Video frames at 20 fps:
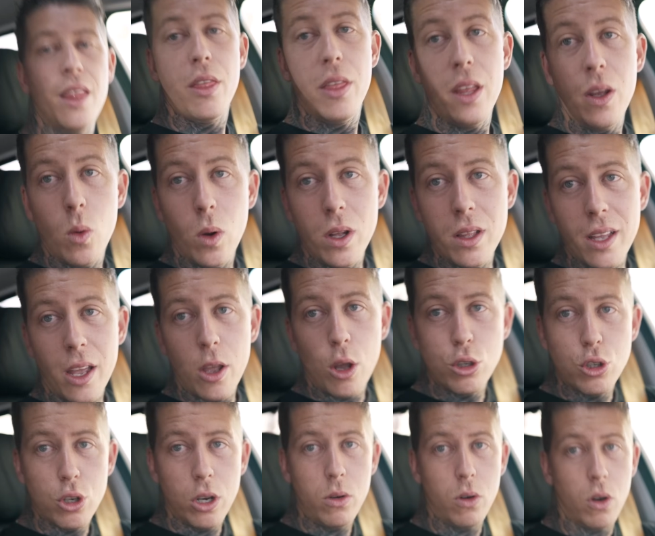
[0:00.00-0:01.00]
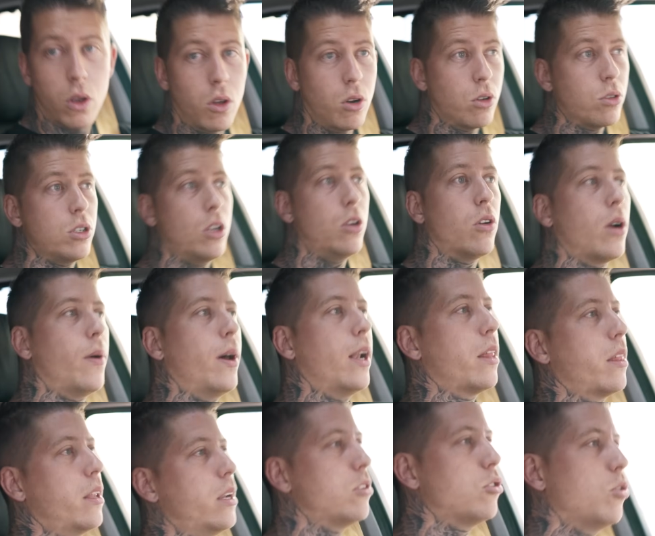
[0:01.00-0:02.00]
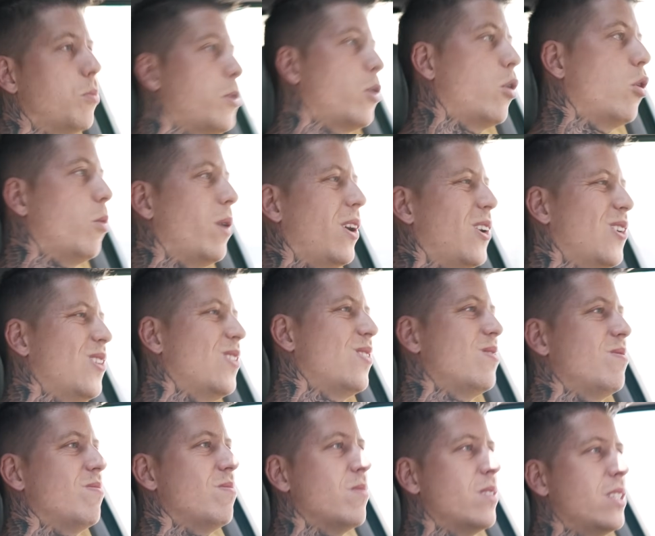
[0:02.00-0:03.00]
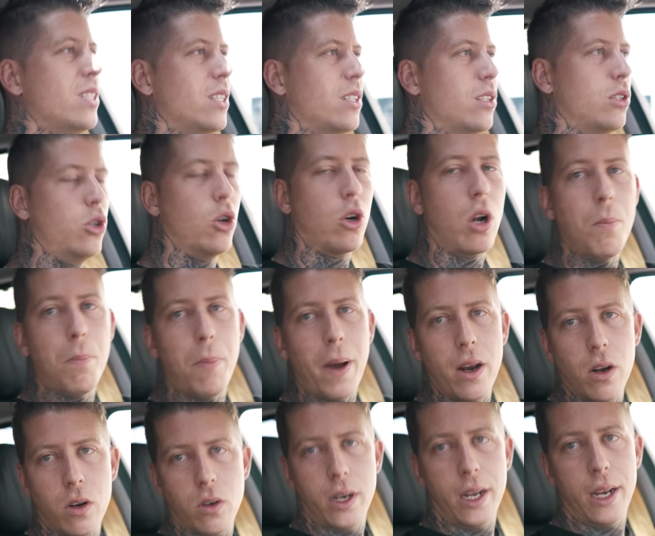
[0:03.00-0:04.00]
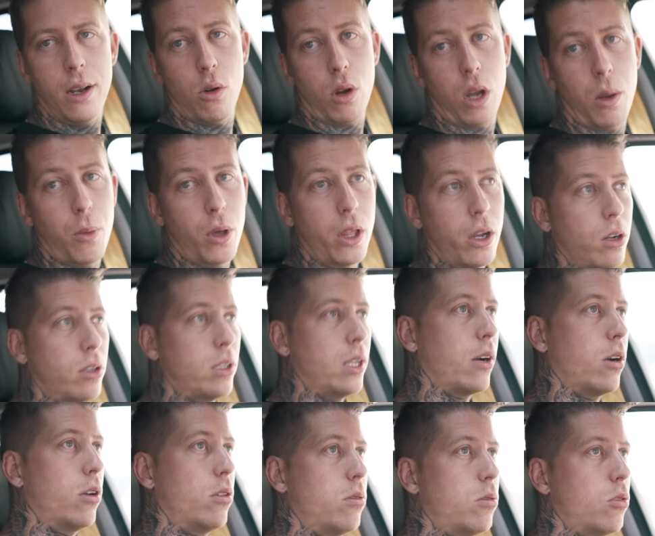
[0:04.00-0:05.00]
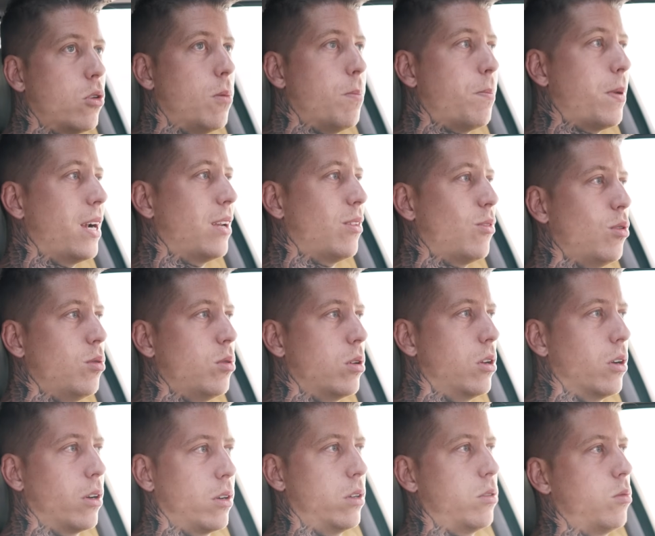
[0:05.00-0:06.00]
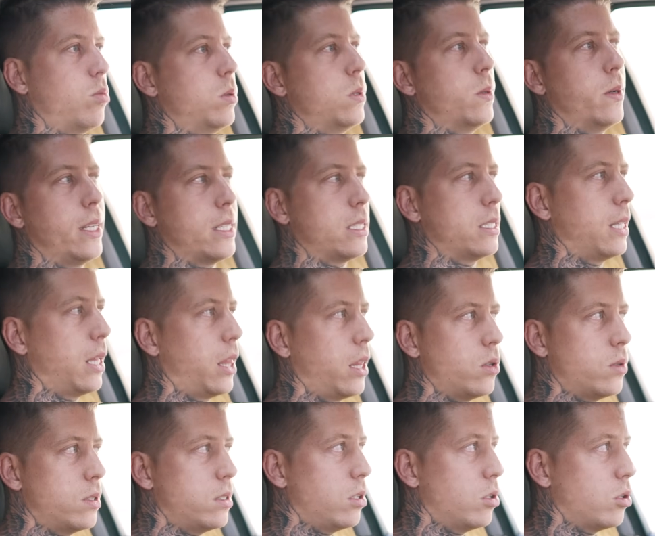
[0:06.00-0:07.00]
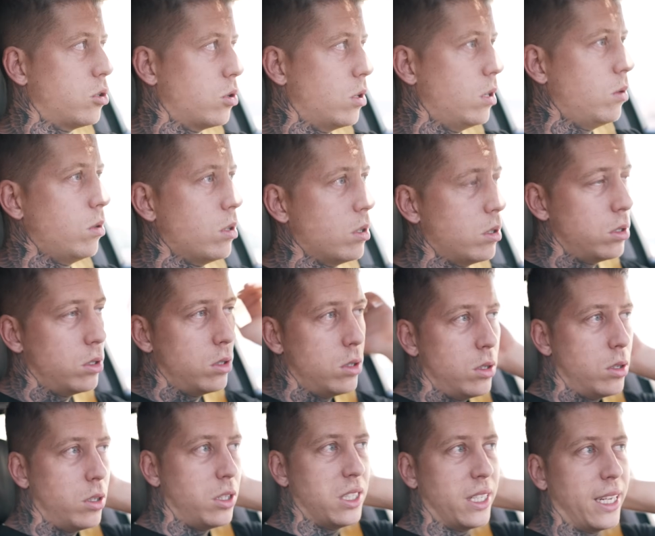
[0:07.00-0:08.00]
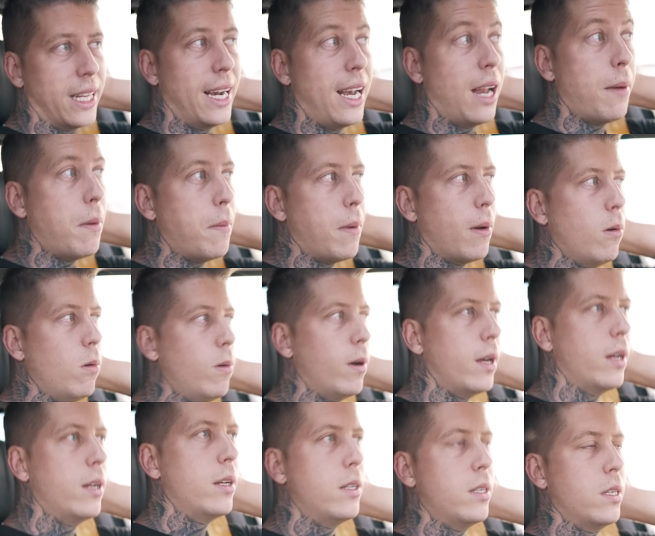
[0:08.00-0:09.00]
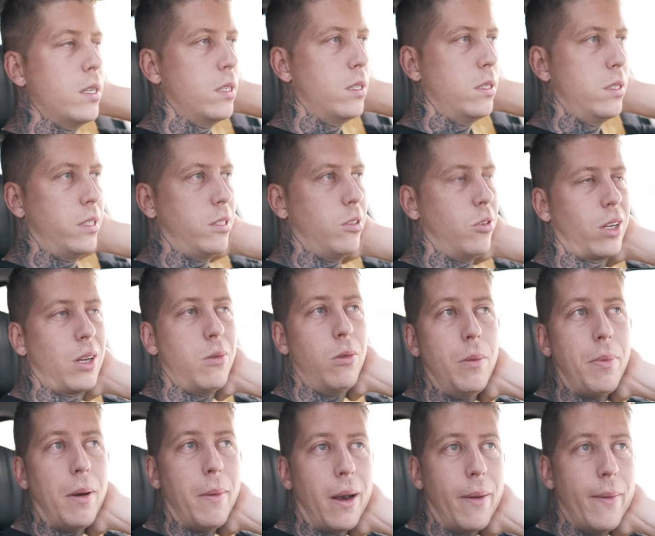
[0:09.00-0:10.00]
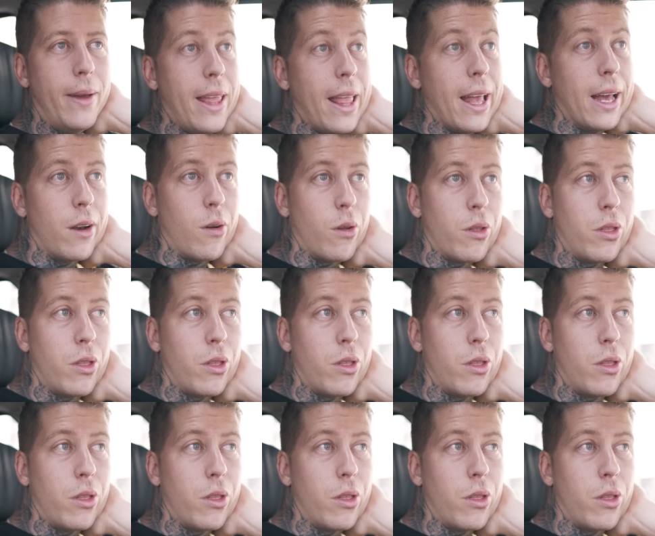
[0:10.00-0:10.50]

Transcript: 58 euros. Yo no sé lo que van a hacer eso, pero lo veo... Yo comparo con lo que puede costar comprar tubo. Yo no, comprar tubo me vaya a costar 58 euros. Ni siquiera en la BMW. Si no es que voy para Marbella.